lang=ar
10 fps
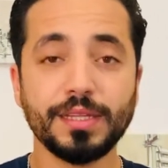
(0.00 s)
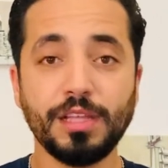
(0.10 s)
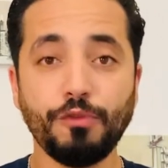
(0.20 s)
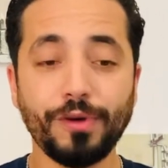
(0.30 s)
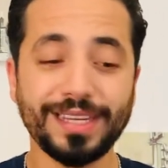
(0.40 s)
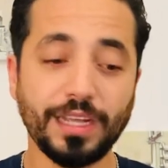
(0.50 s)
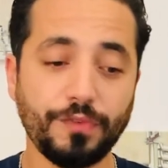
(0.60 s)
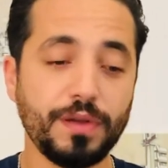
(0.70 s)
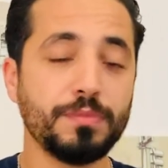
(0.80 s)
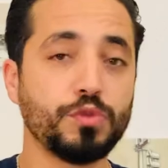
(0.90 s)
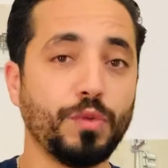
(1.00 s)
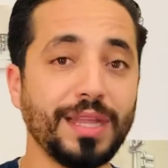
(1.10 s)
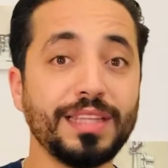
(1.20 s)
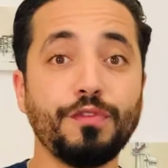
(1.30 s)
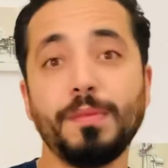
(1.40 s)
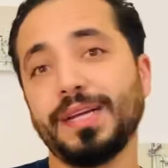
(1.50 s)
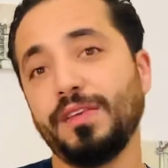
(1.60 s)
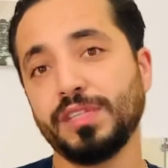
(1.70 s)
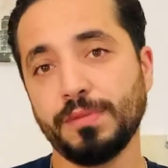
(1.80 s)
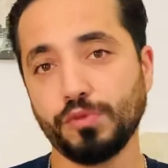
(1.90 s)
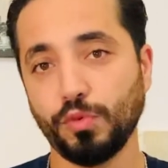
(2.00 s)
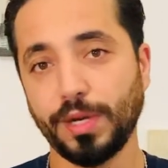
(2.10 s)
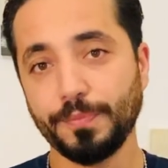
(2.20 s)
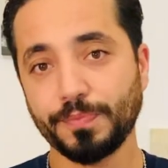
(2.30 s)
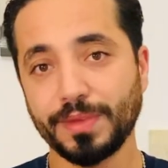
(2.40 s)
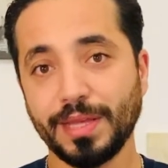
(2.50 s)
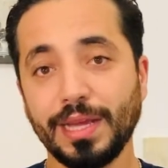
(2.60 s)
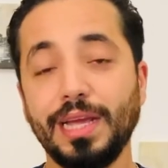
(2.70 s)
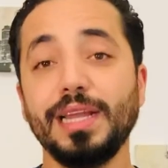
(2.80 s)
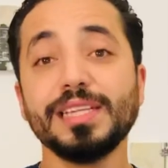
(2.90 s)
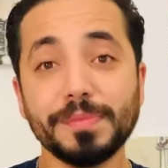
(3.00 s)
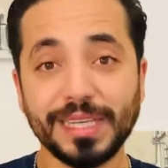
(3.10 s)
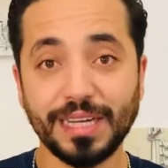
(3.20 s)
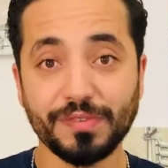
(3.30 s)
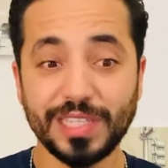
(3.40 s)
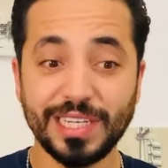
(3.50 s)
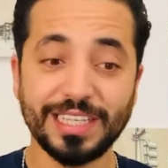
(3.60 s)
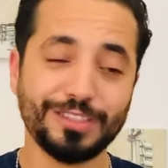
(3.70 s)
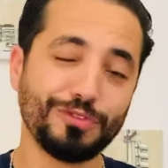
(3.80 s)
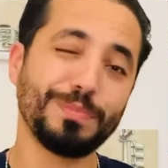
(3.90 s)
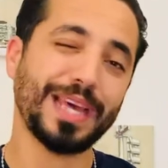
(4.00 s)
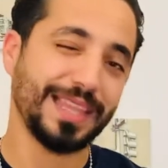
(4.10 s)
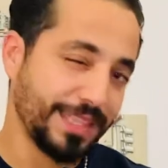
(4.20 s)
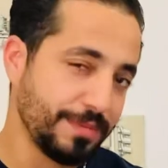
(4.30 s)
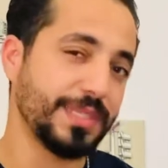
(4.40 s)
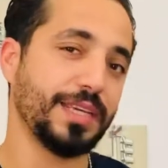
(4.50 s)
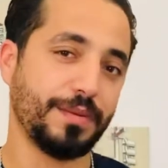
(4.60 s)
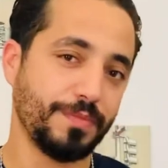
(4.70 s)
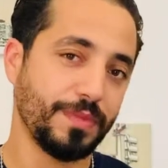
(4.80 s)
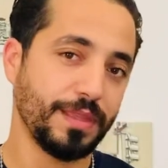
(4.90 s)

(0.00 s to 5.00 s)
دي فوا كنعرف اللي مزوره دي فوا ما كنعرفش اللي مزوره علاش ما كنعرفش لان كتكون مقاده مزيان